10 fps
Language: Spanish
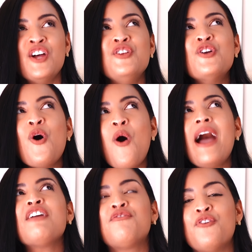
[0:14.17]
No
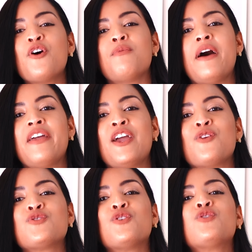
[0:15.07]
hay forma de que
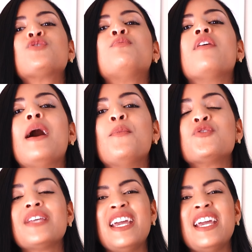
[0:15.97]
nosotros podamos